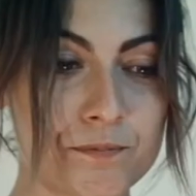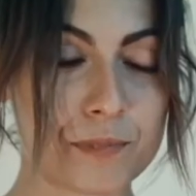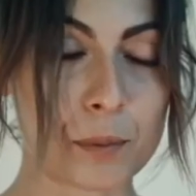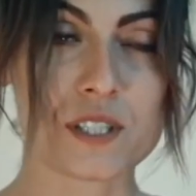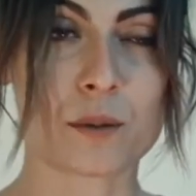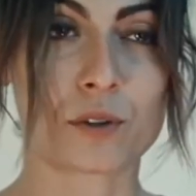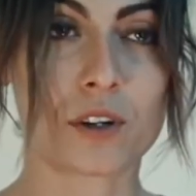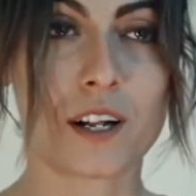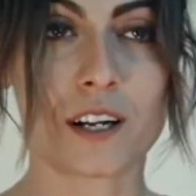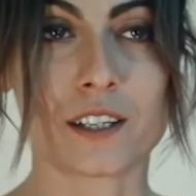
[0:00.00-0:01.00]
ma possiamo
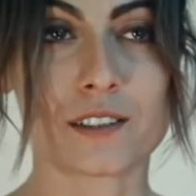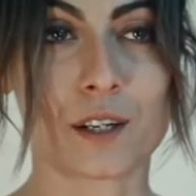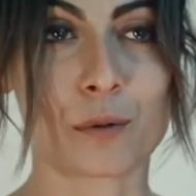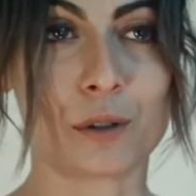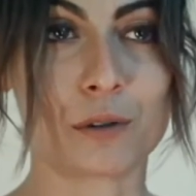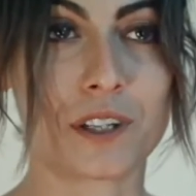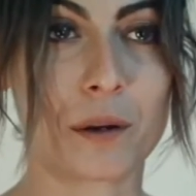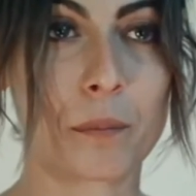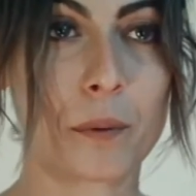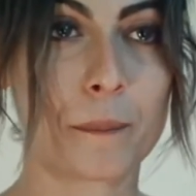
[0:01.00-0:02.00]
tornare ad essere quelli di un
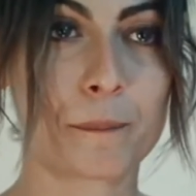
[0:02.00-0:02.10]
tempo.